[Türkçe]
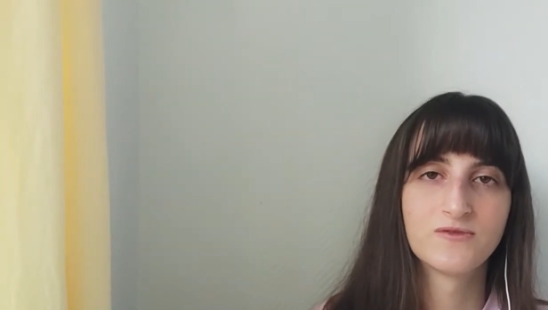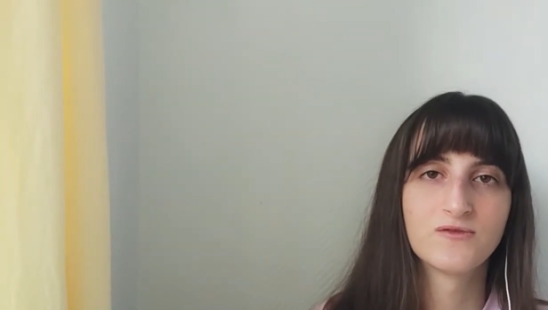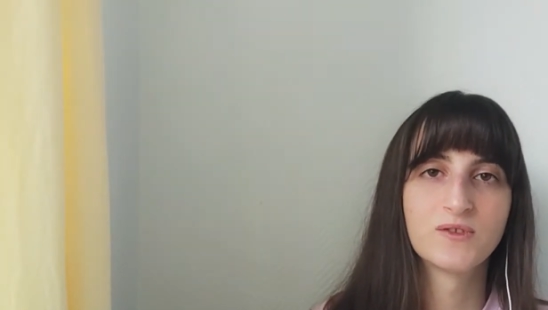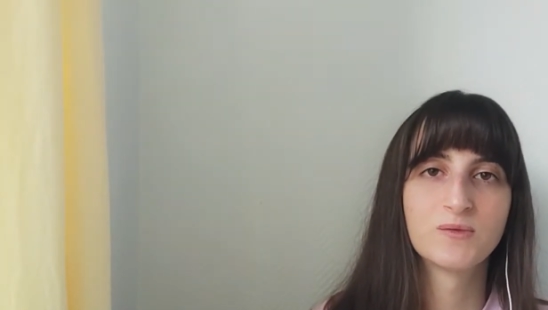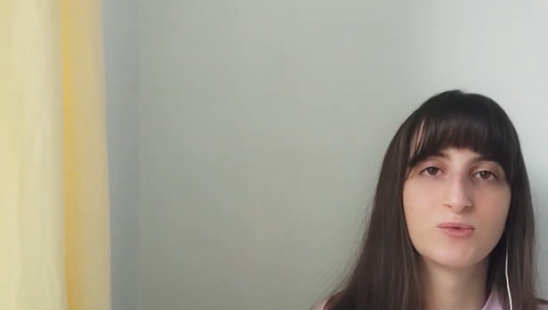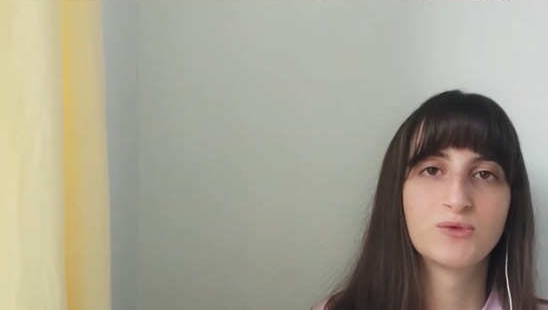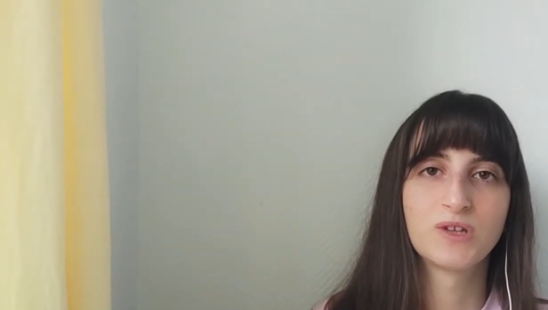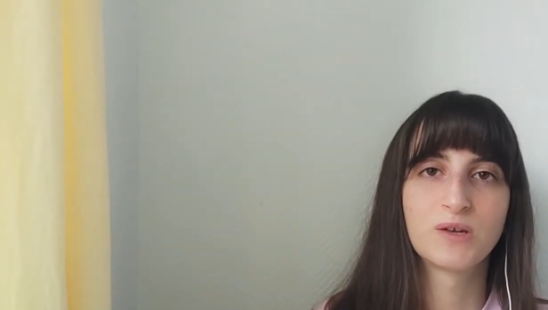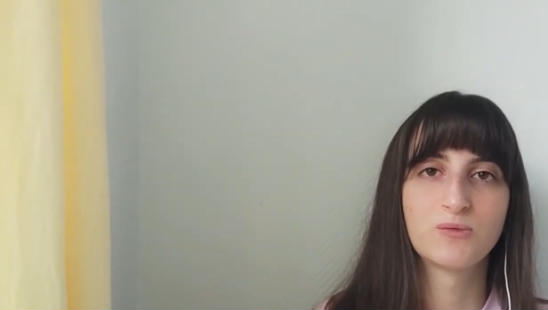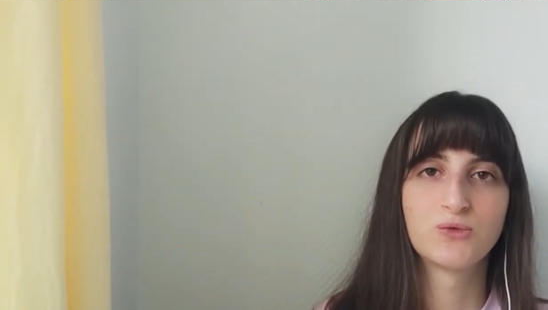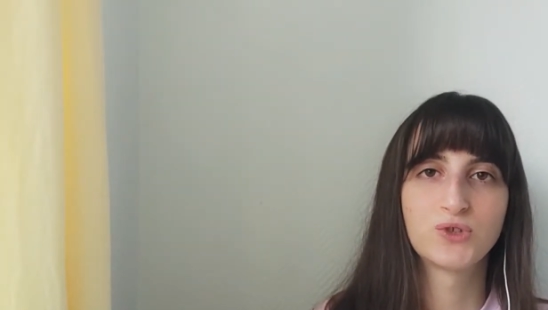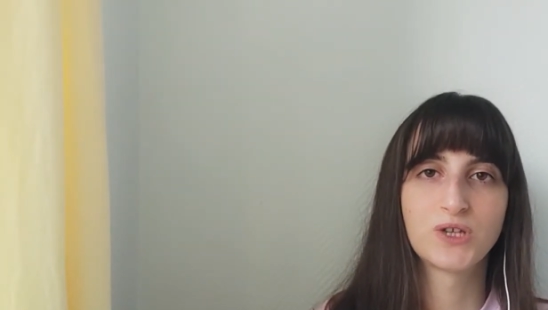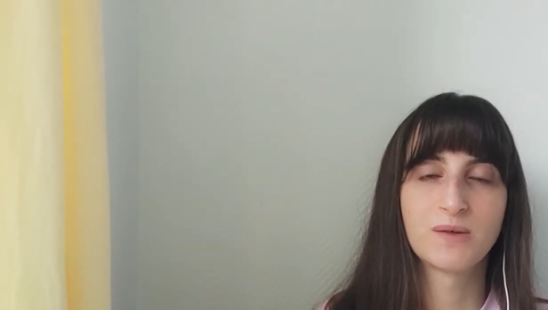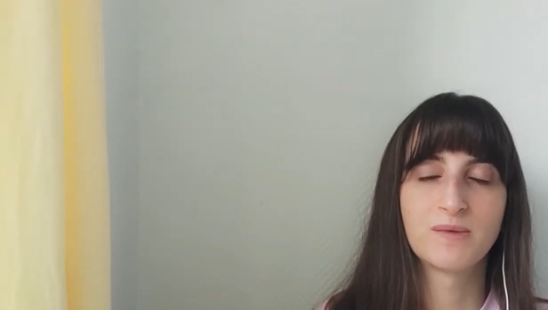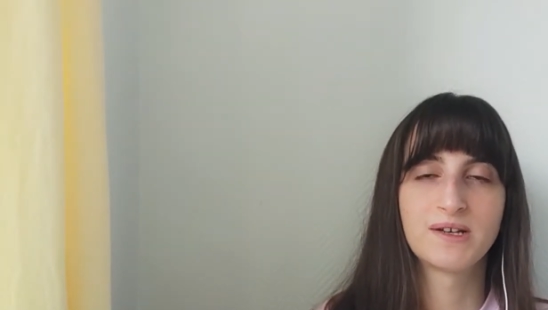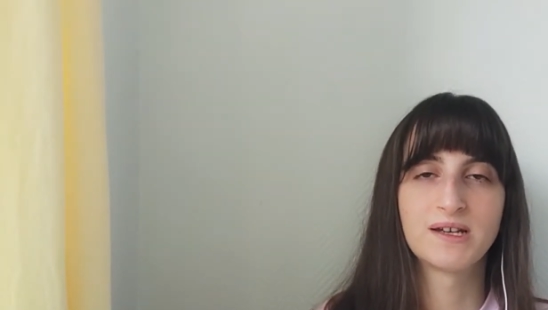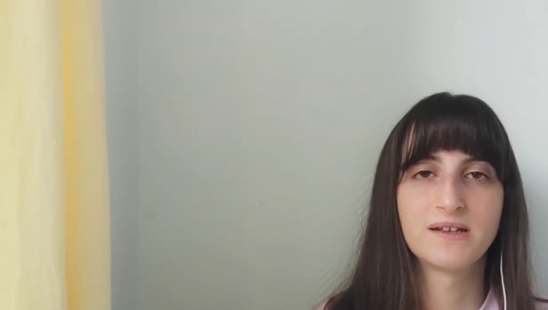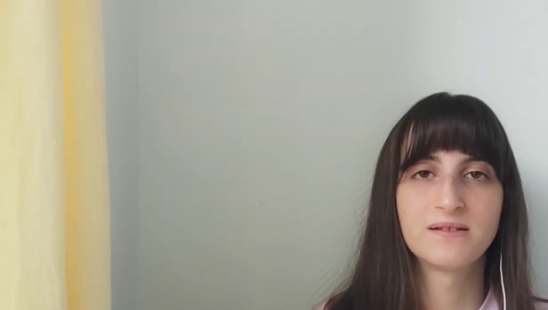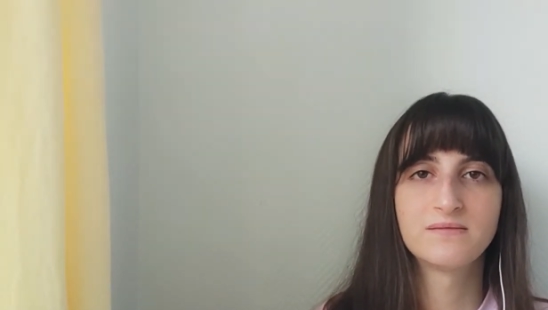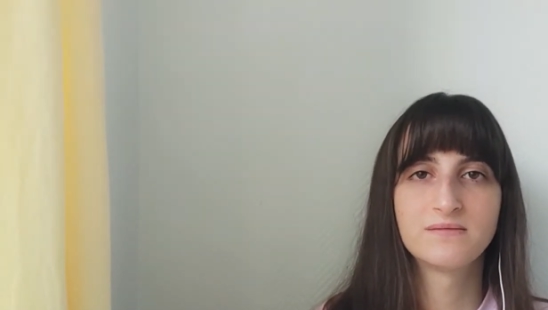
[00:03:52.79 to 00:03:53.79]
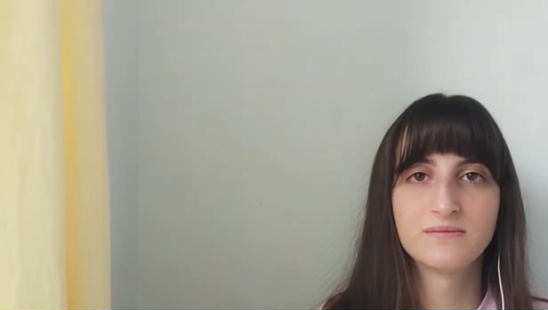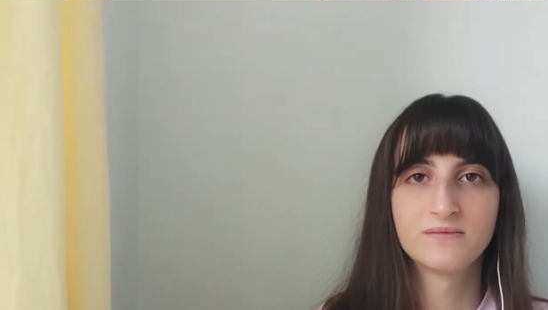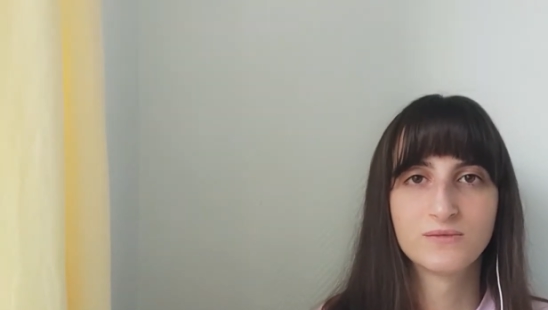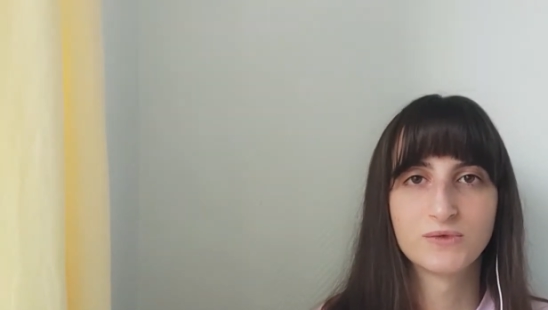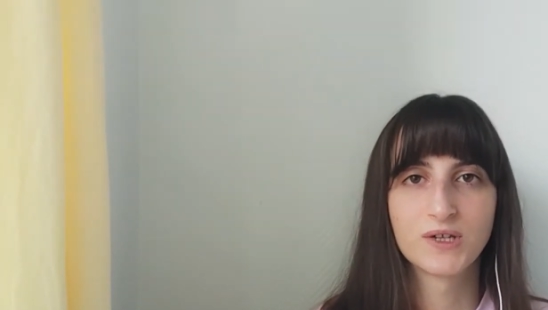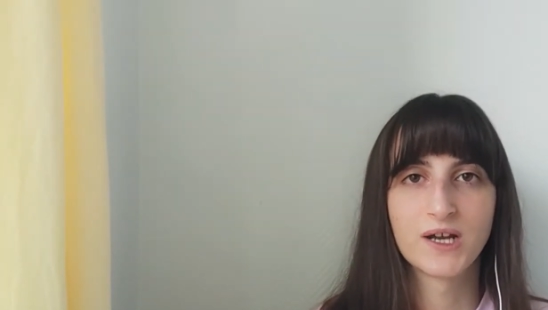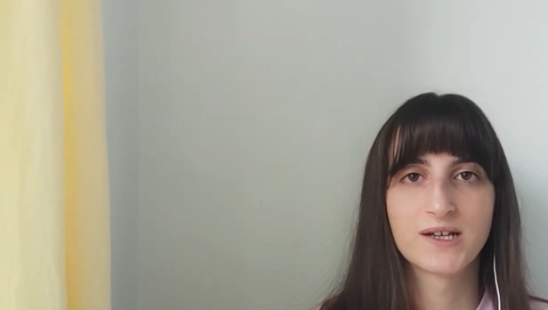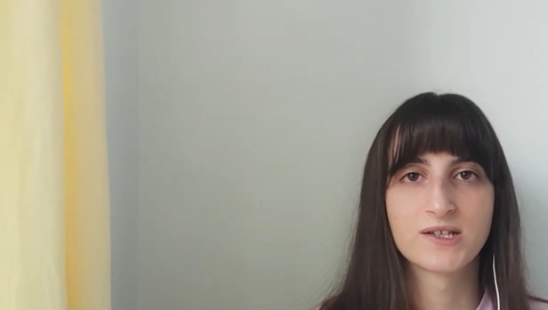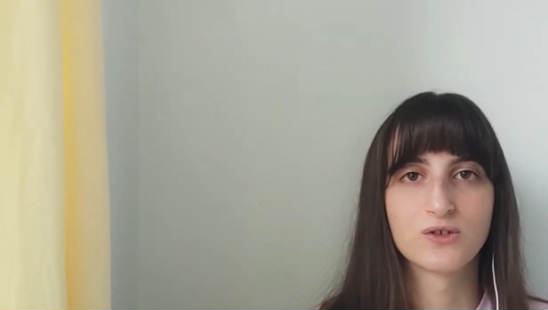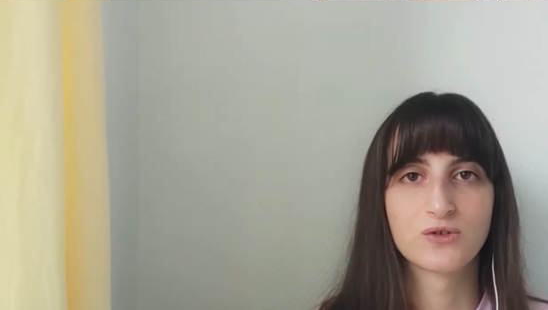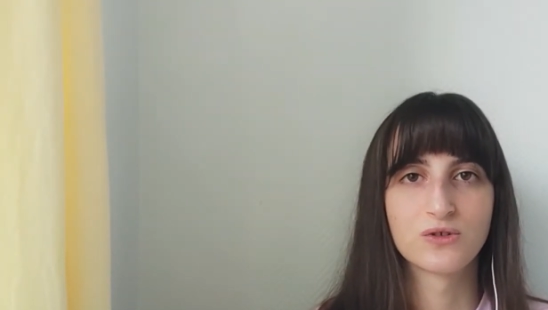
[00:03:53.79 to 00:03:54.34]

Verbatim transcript: Ve bu da muhtemelen ders